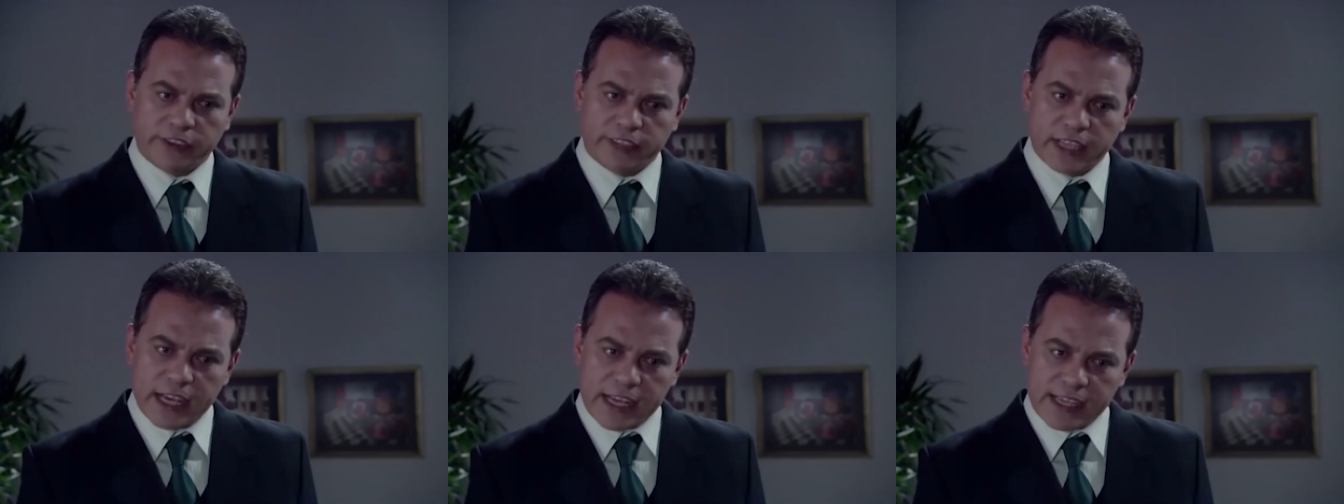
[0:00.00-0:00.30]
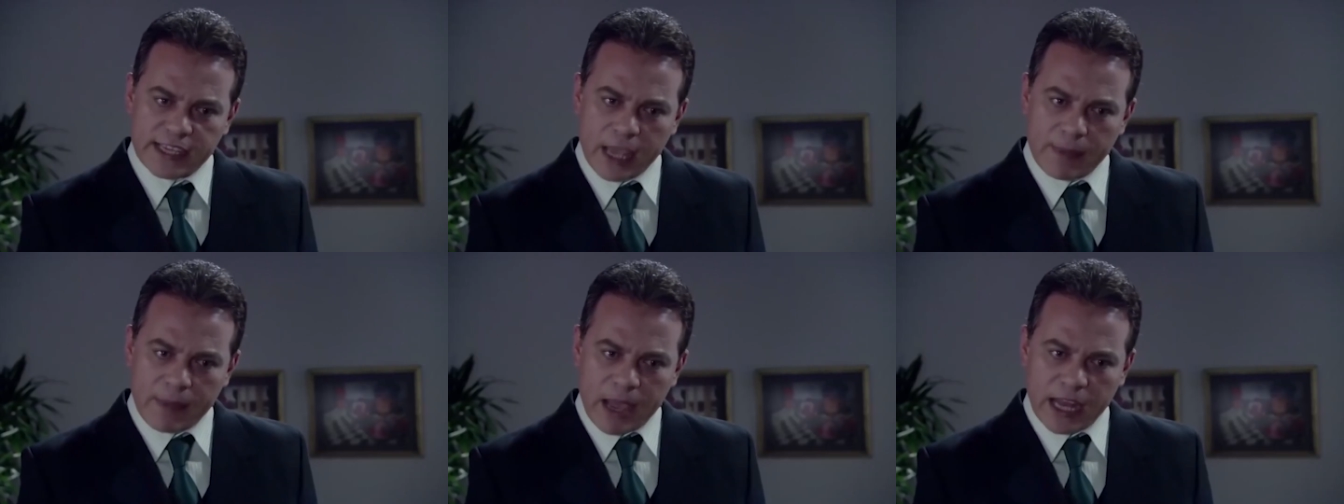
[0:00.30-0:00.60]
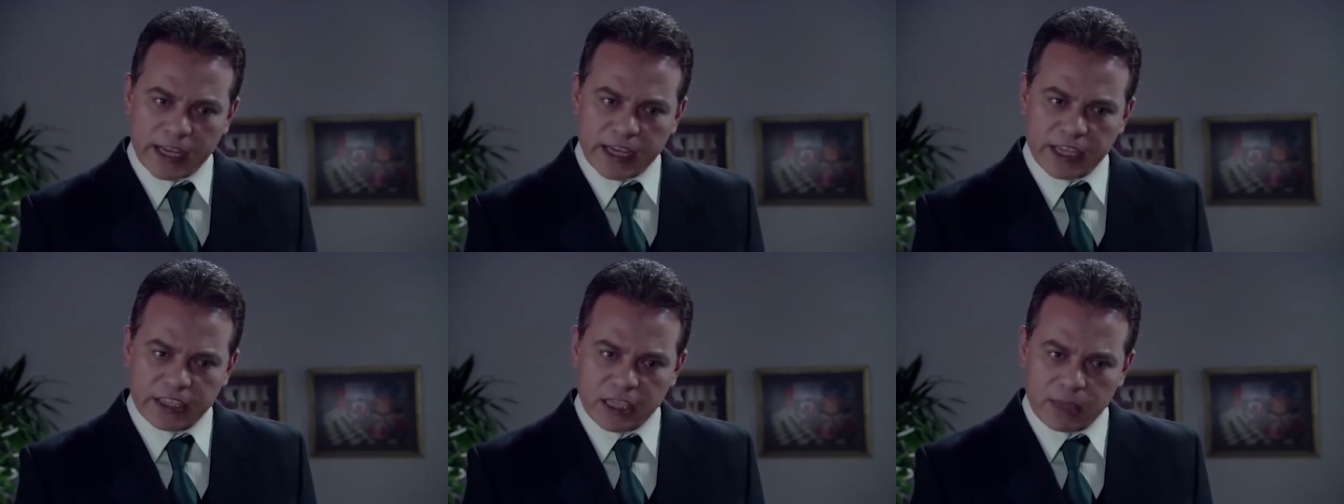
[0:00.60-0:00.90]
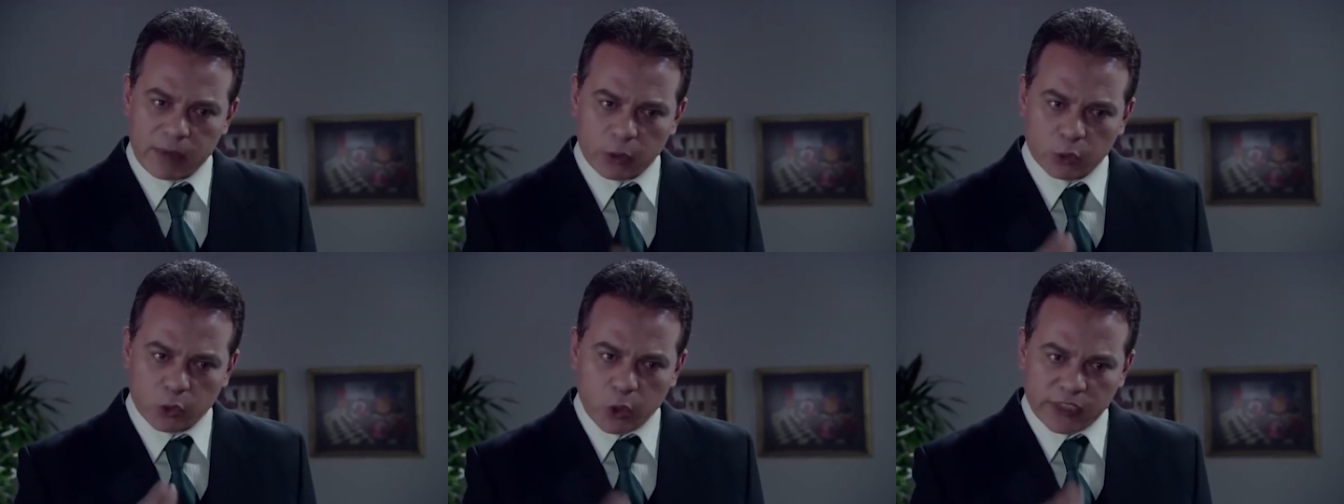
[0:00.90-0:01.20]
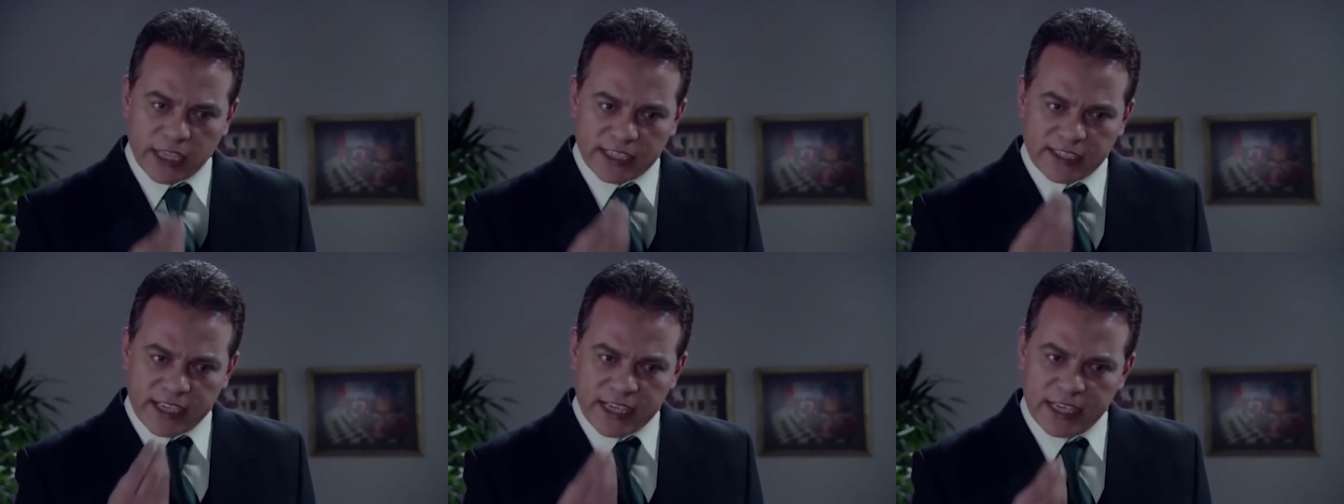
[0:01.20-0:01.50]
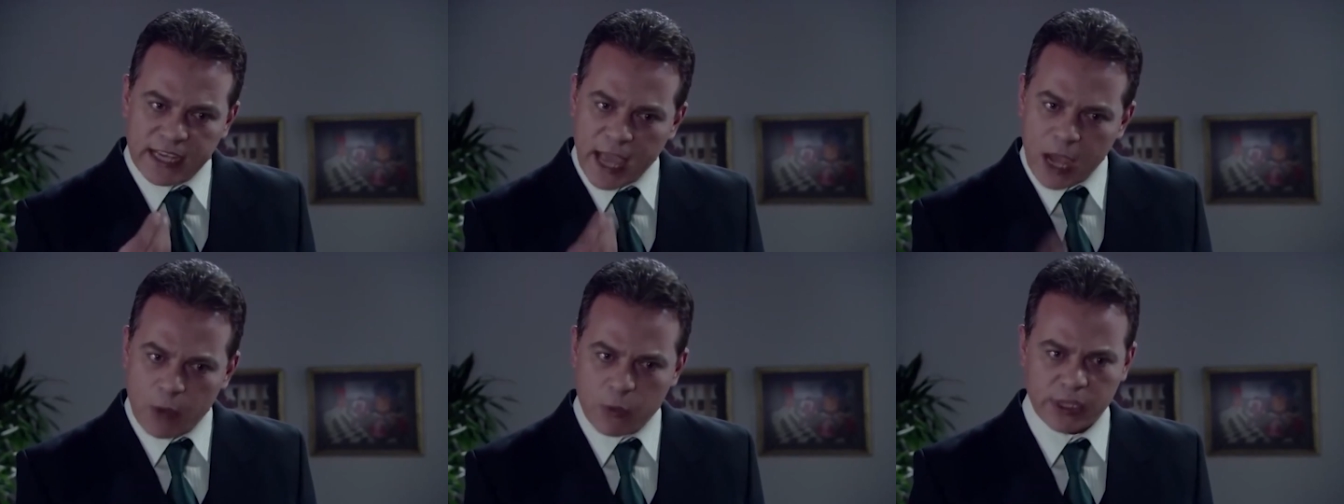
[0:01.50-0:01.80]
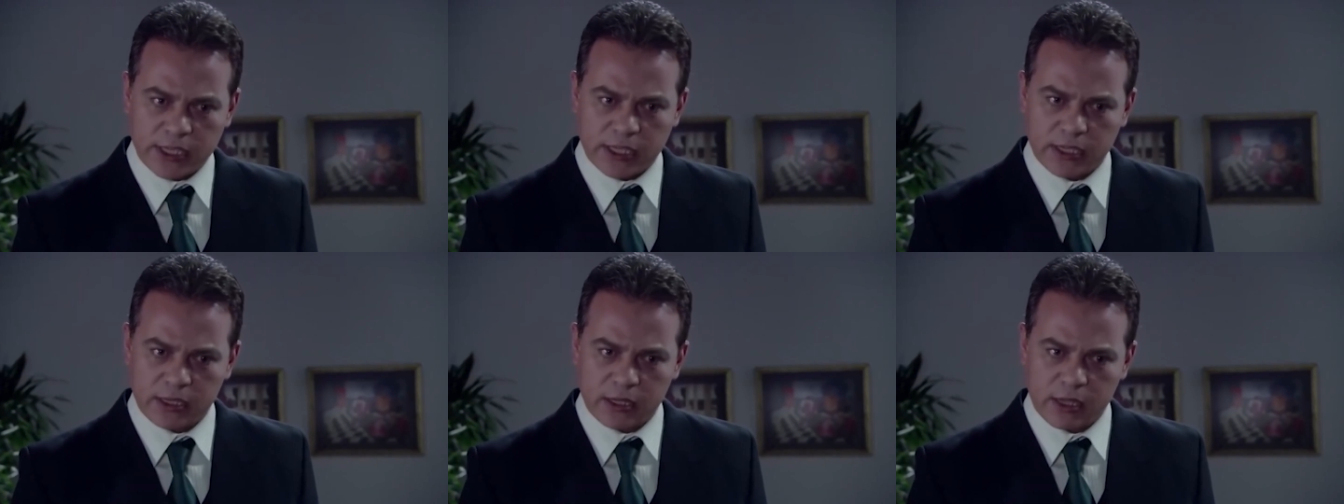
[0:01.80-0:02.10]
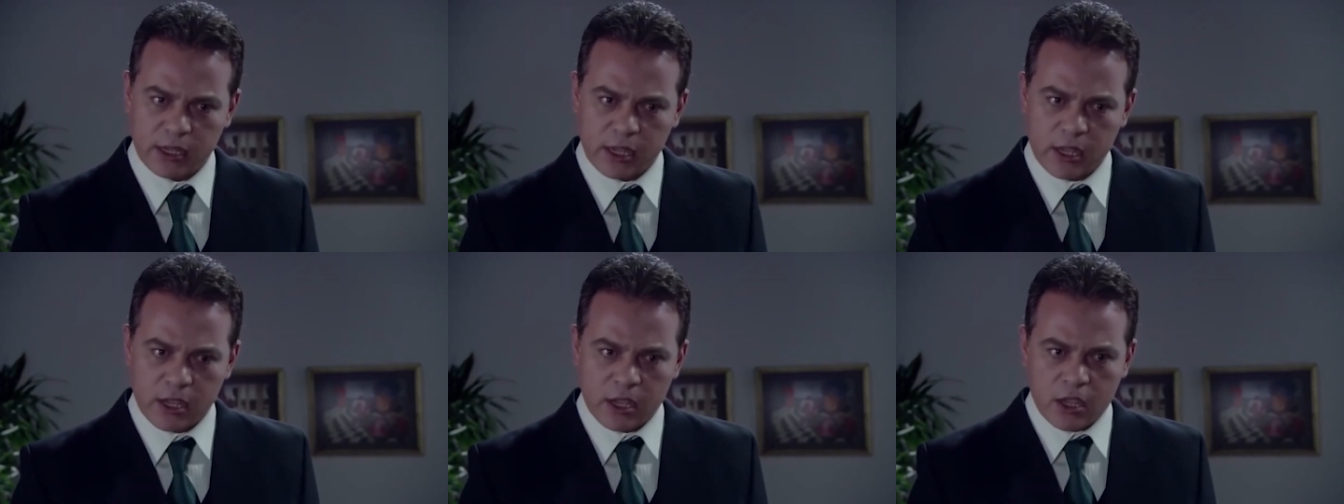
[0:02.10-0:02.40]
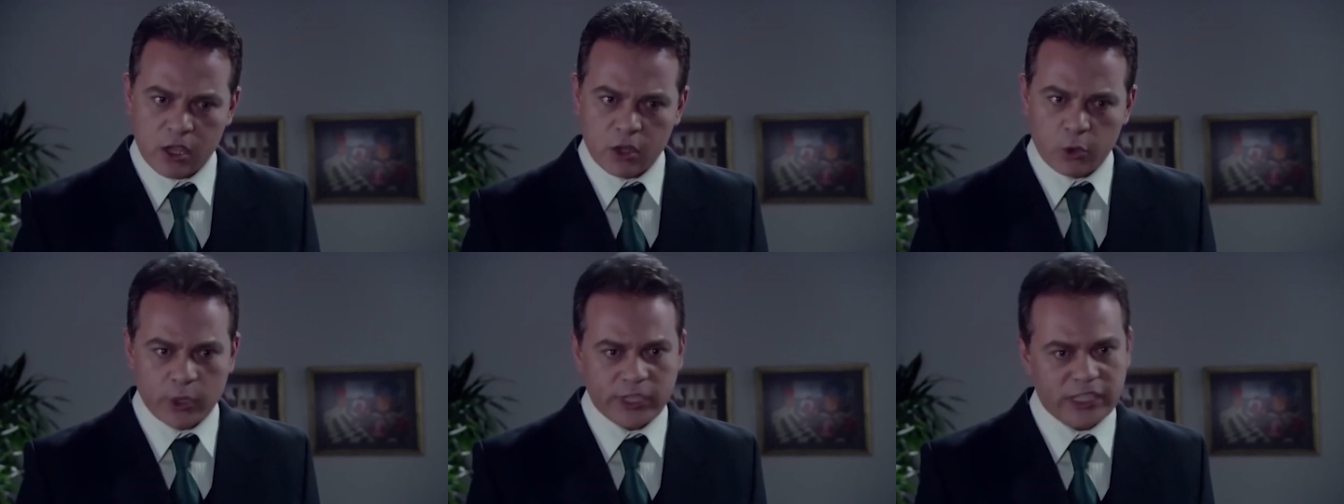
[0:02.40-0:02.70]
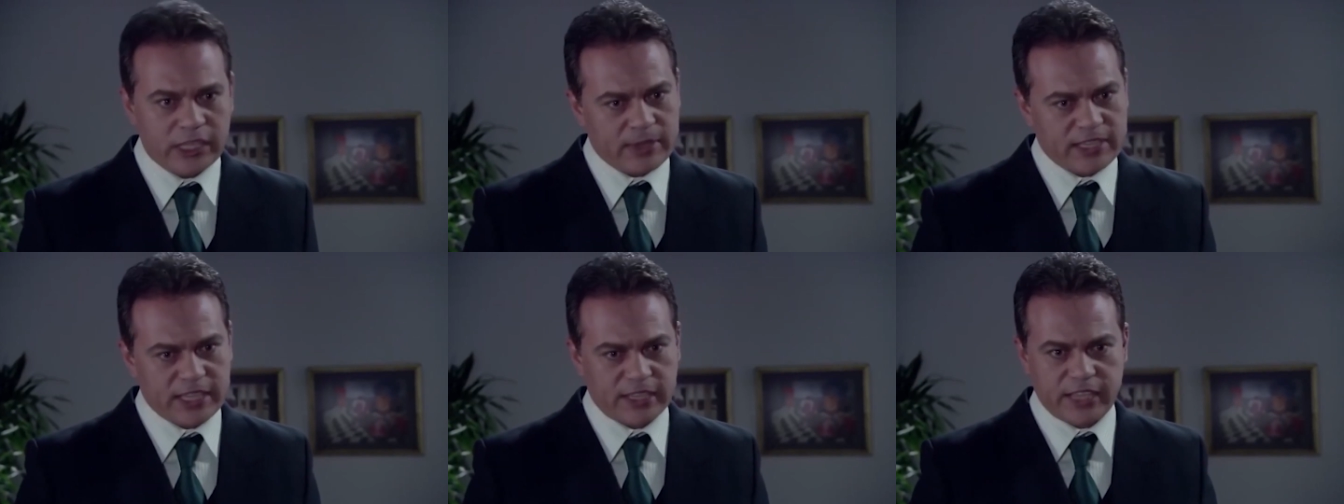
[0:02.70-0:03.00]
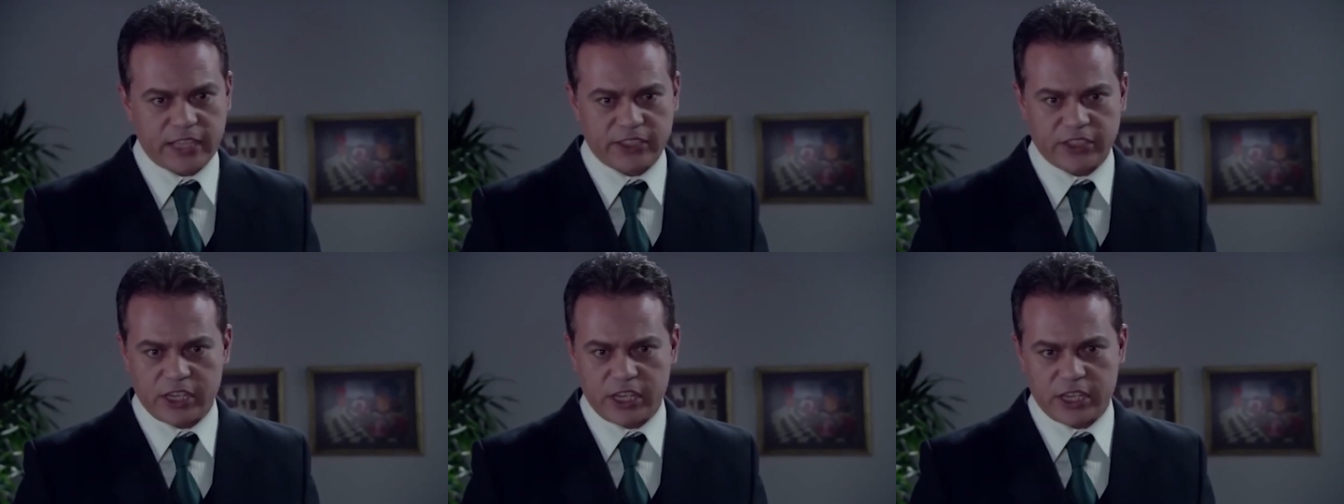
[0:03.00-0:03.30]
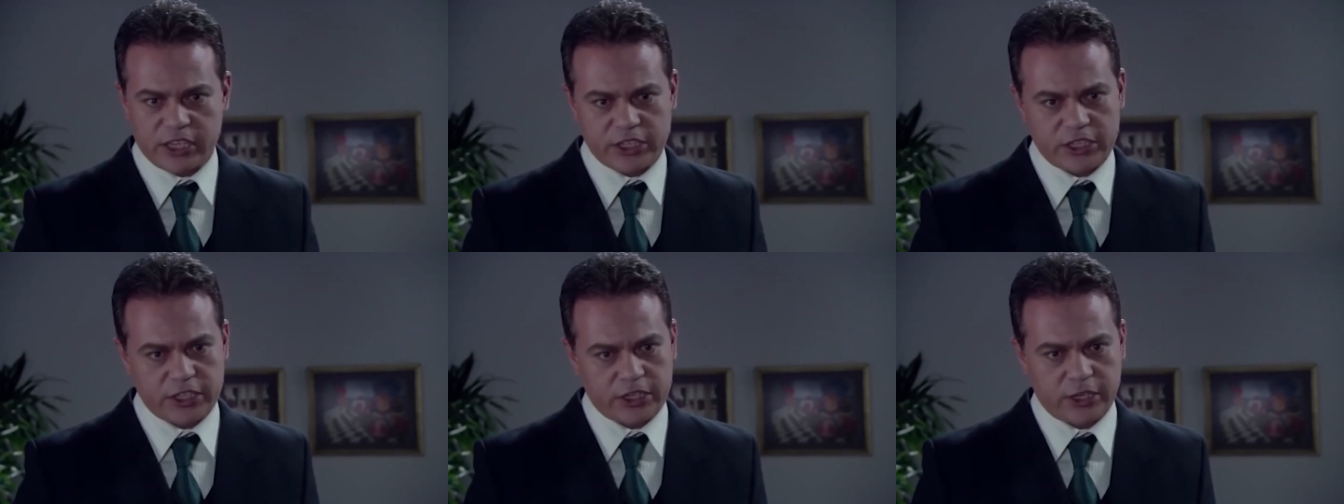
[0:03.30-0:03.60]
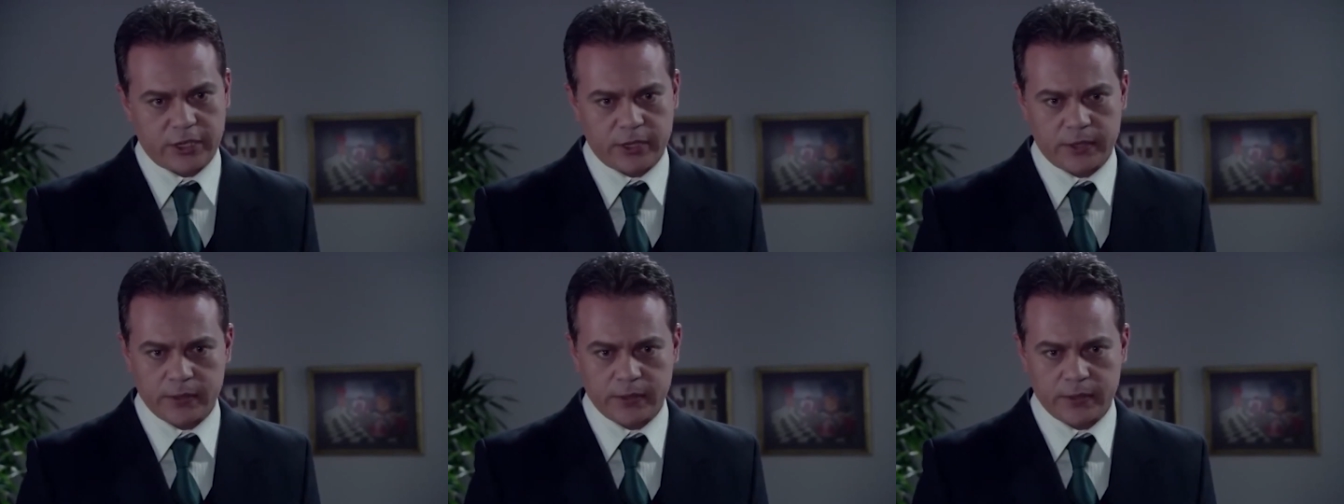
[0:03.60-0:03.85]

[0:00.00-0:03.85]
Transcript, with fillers: قلت لك يا ملك ان الموضوع ده تقيل قوي وانت ما صدقتنيش